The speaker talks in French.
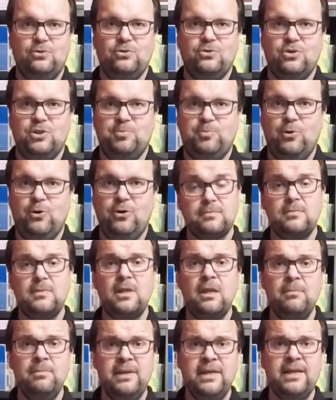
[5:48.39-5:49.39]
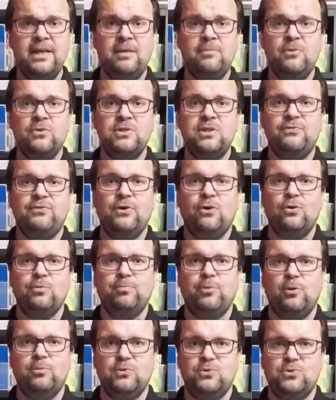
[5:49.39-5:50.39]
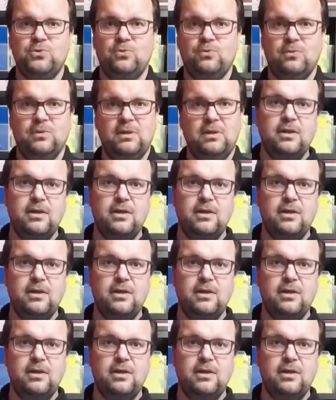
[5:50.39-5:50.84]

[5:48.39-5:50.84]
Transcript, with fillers: notre sport, mais également différentes promotions.